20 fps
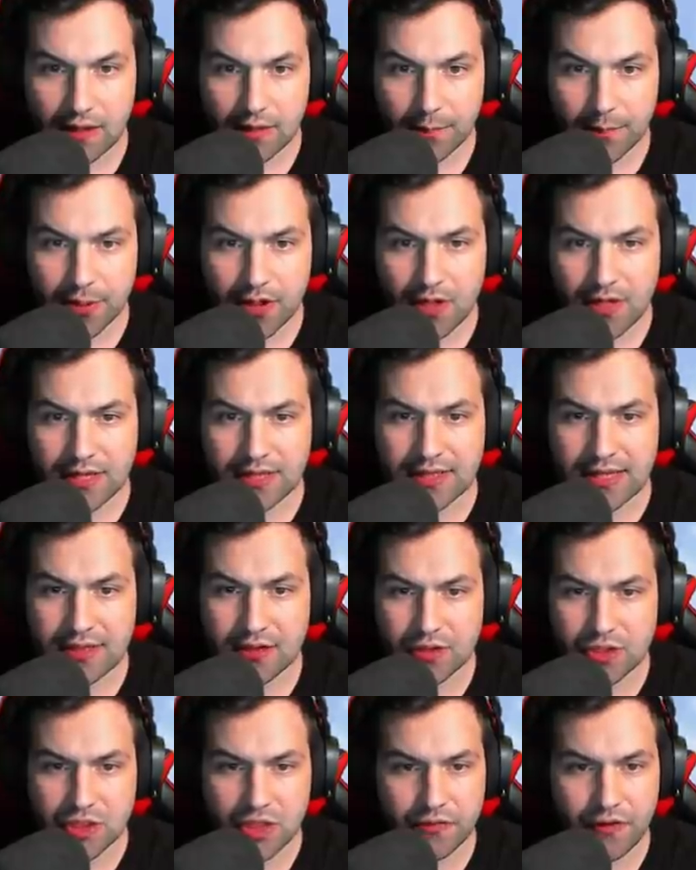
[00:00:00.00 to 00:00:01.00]
Projekt ten
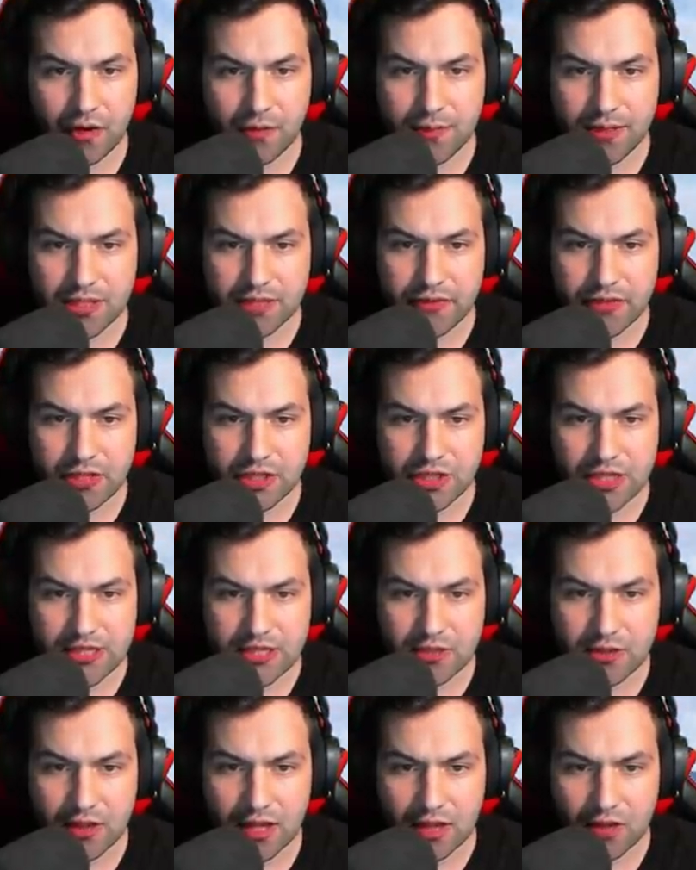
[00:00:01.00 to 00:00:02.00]
kosztował mnie
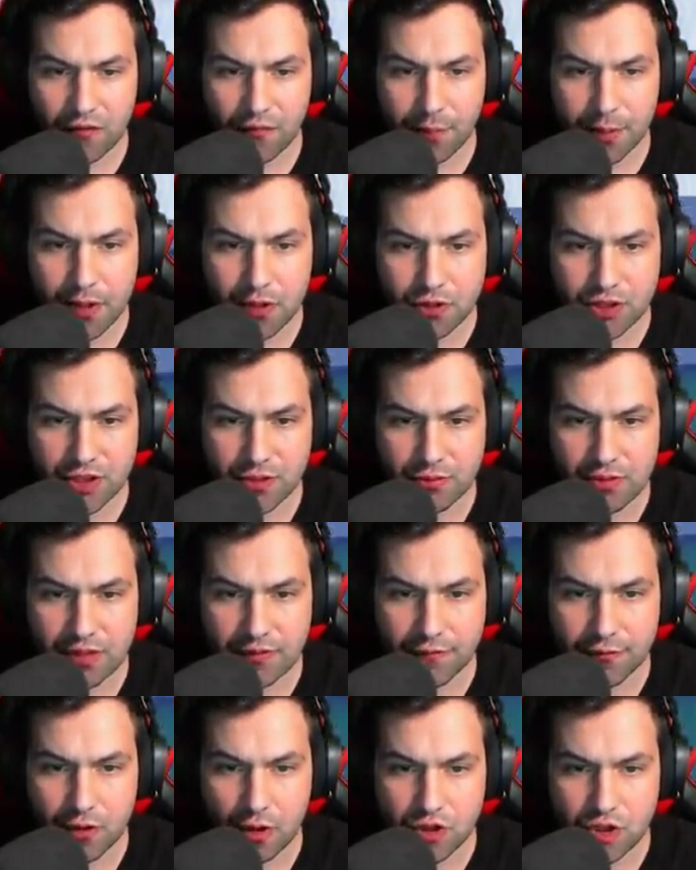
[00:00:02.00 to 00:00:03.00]
9000 dolarów, proszę nie
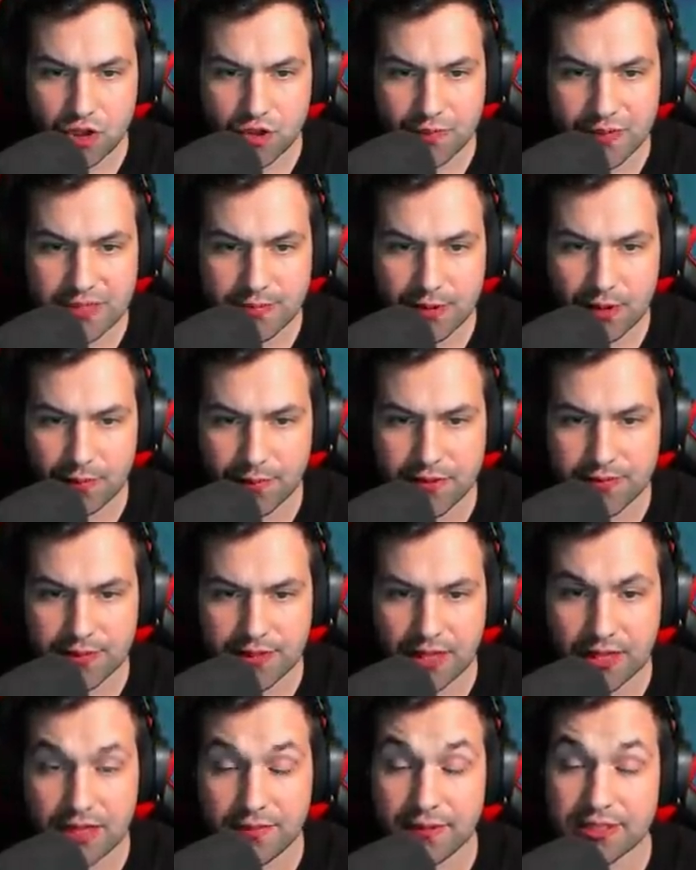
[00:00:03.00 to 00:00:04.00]
wchodzić bez mojego
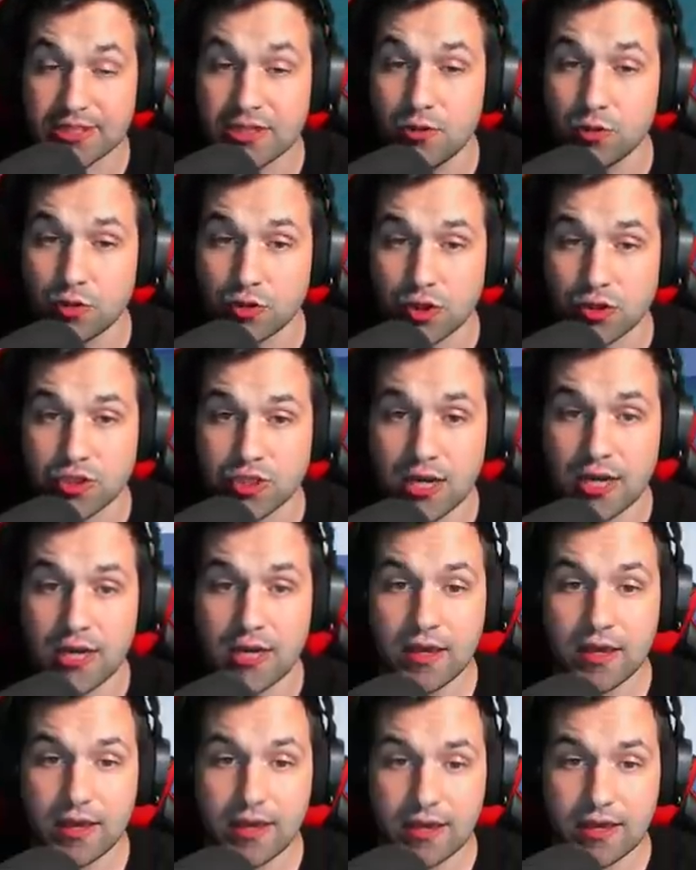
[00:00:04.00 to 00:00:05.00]
pozwolenia, chyba że luknąć.
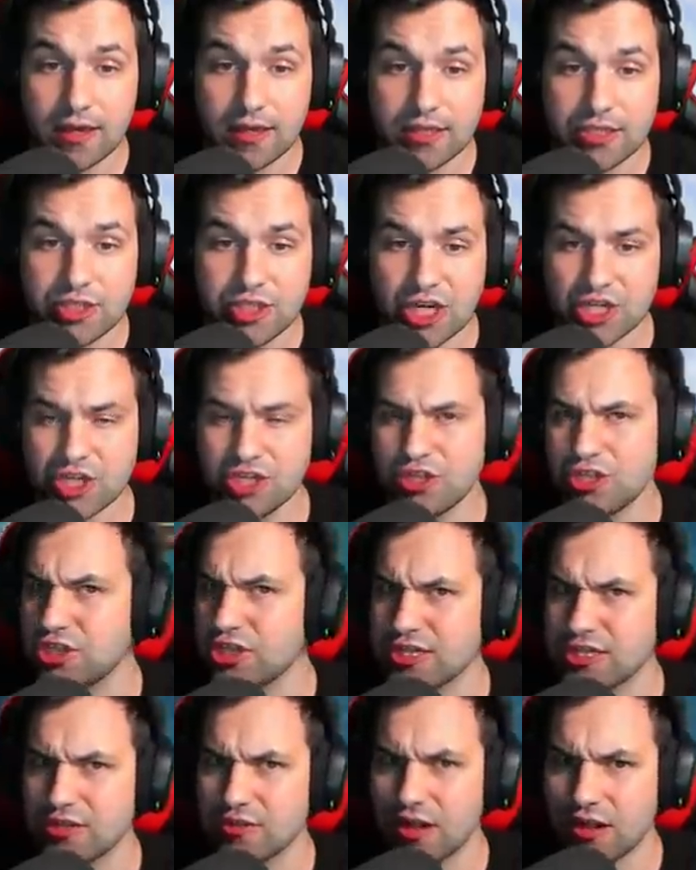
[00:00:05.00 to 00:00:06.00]
E, 10
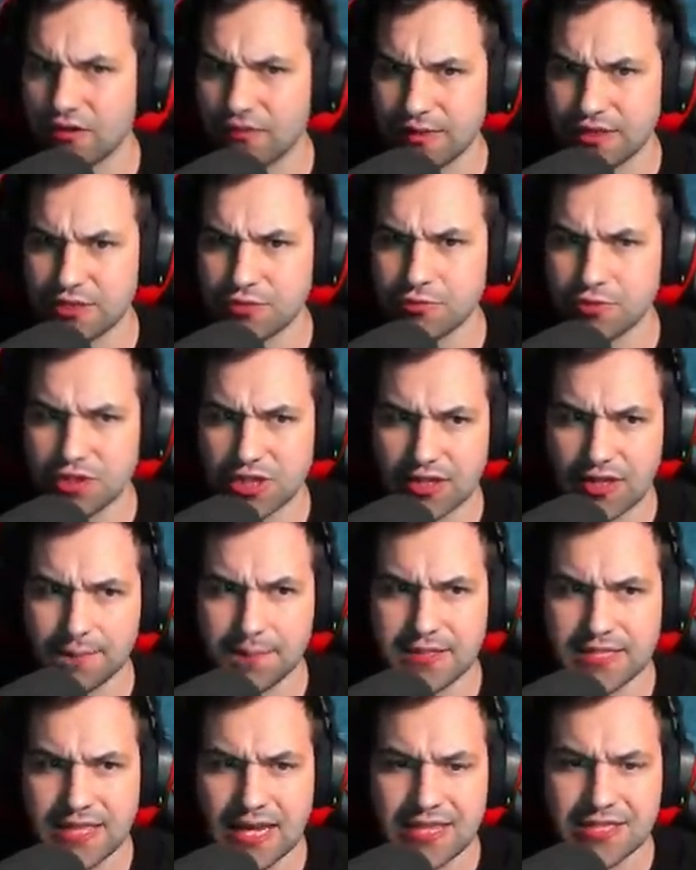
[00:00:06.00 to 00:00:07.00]
tysięcy dolarów będzie tu trzeba
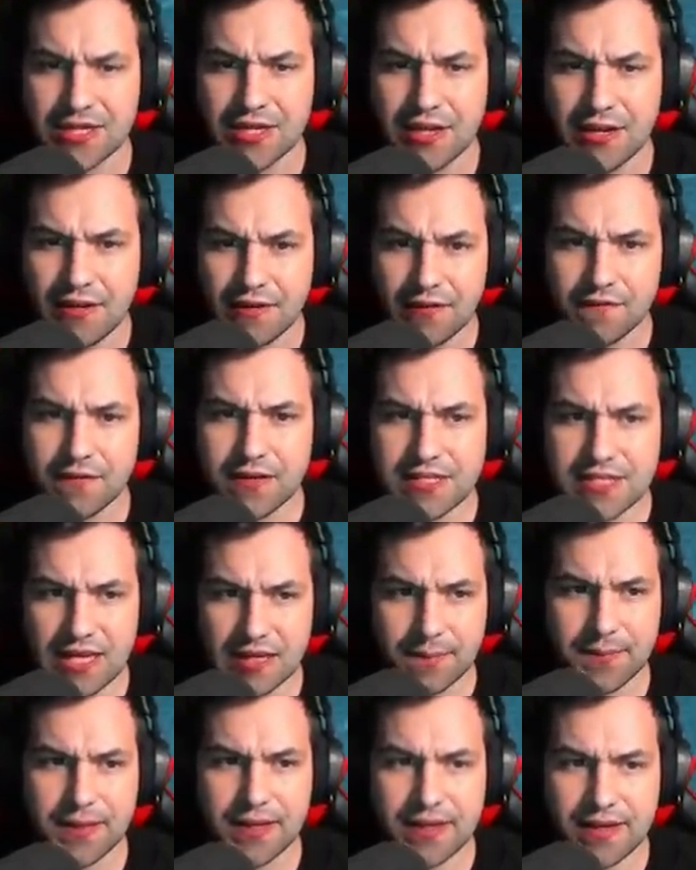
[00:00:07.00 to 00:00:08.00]
napisać, więc
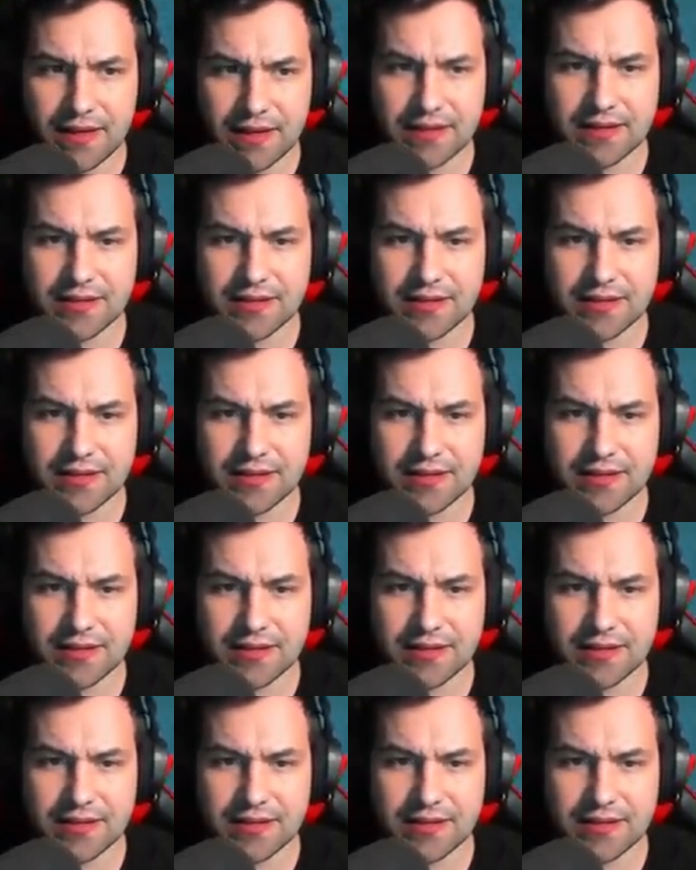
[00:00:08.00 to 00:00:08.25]
jakby